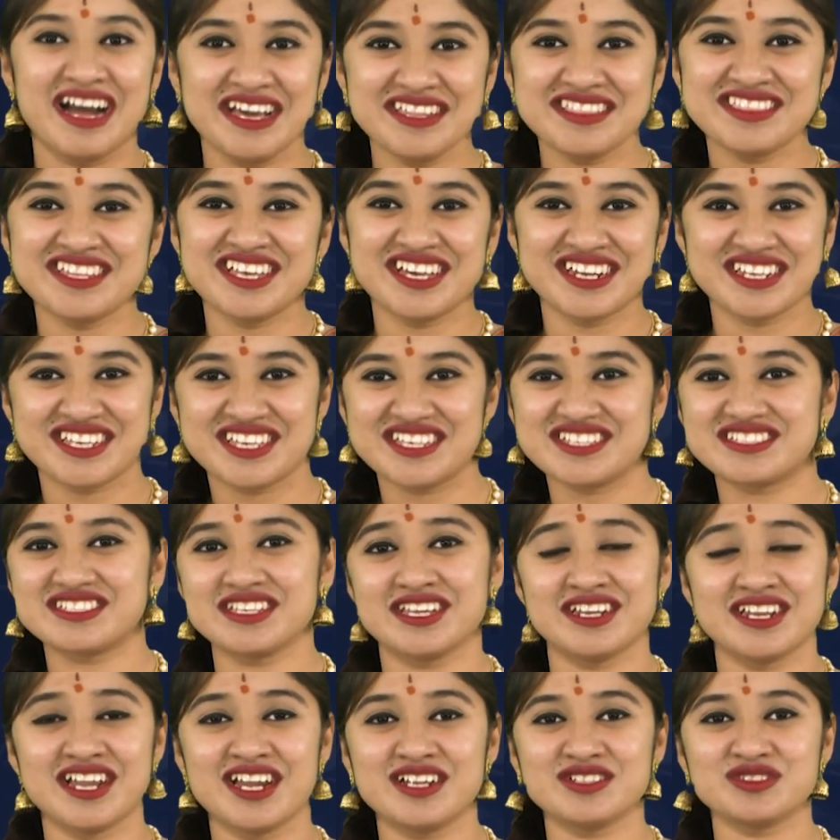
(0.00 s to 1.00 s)
అందరికీ
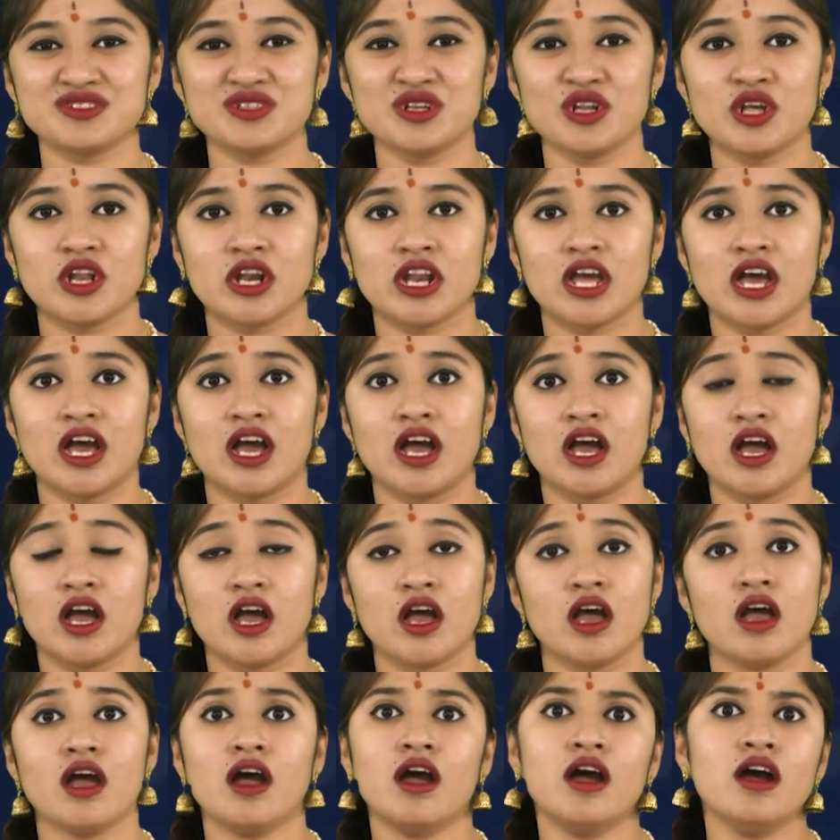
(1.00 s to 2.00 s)
శనార్థులలా
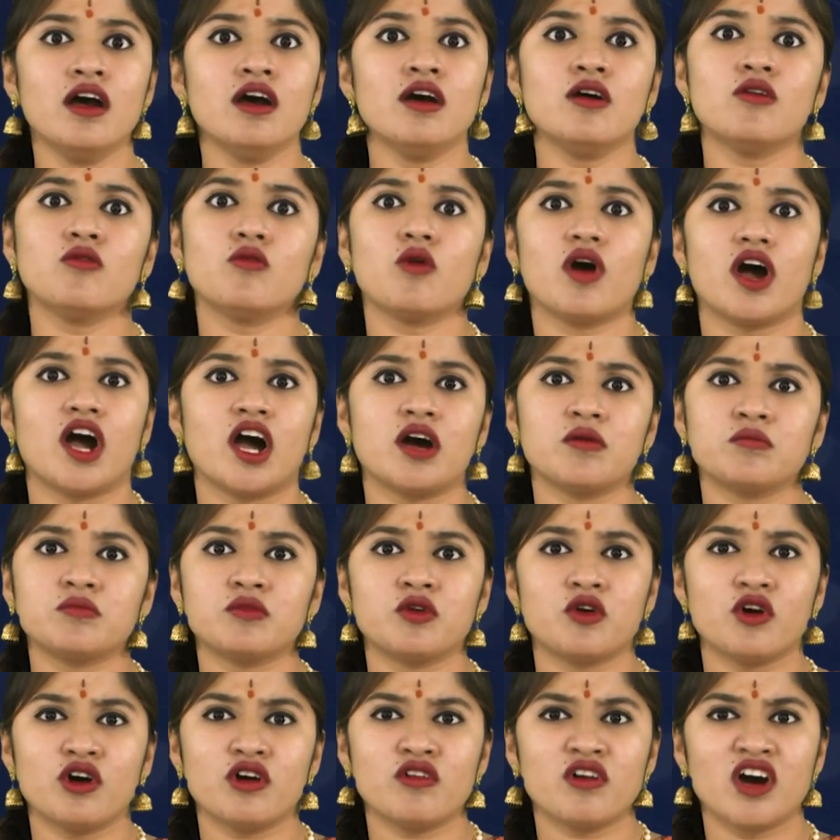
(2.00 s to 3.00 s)

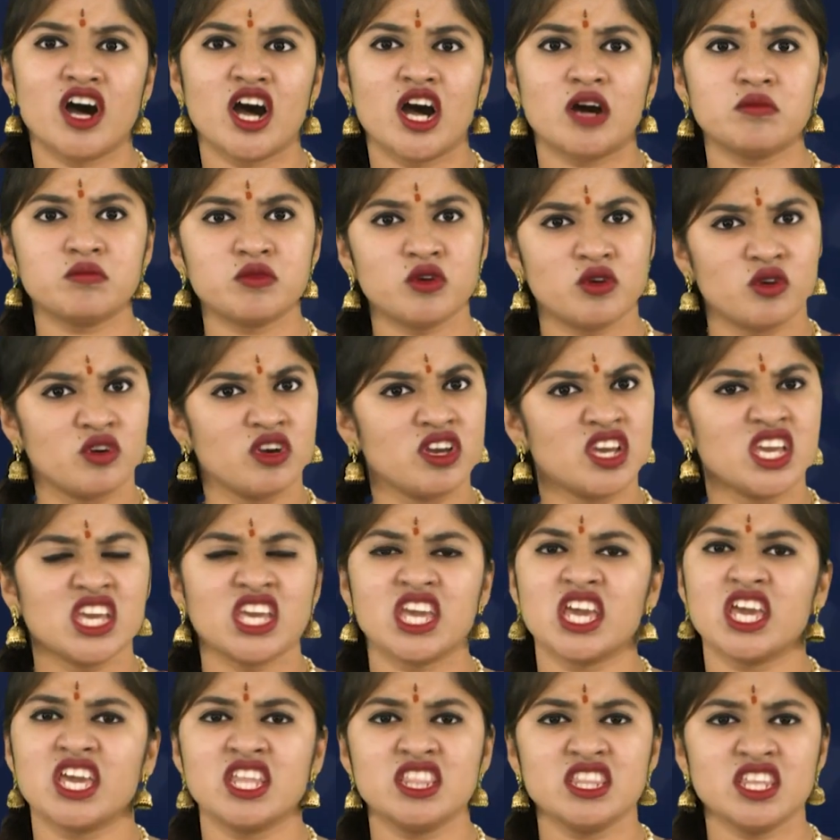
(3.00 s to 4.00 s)
వామో వామో
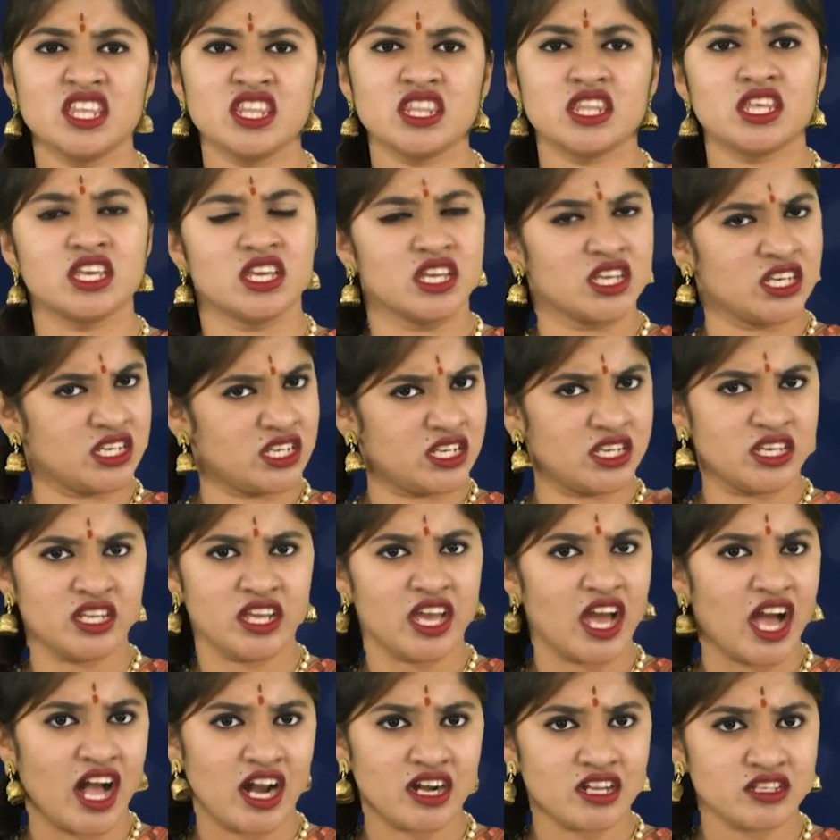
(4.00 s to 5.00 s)
ఏంది ఇది
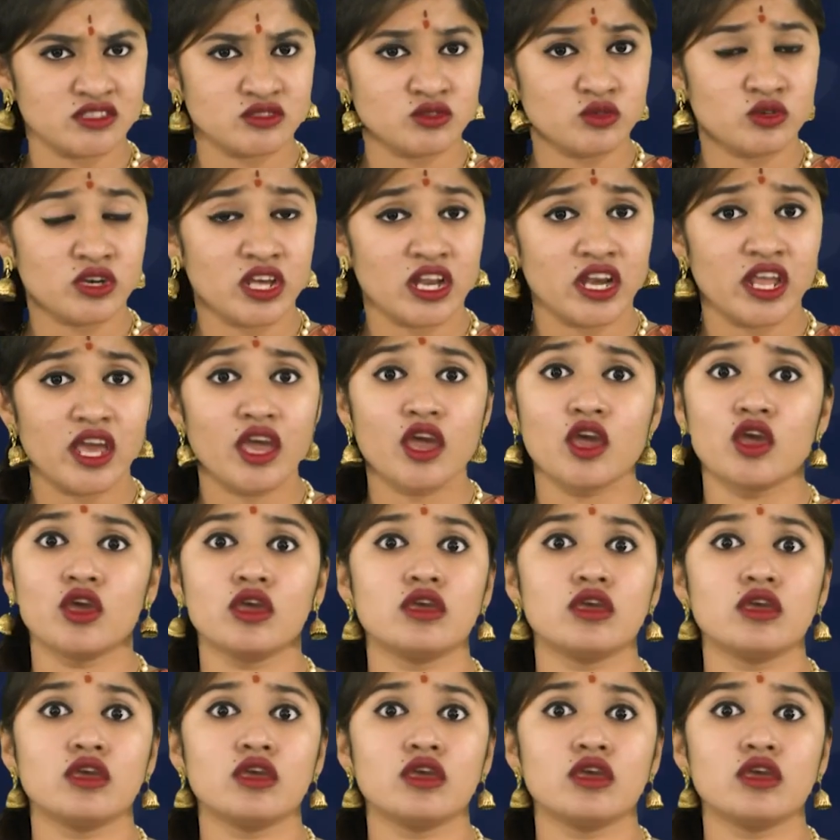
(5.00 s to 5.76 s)
నేను ఆడ చూడలే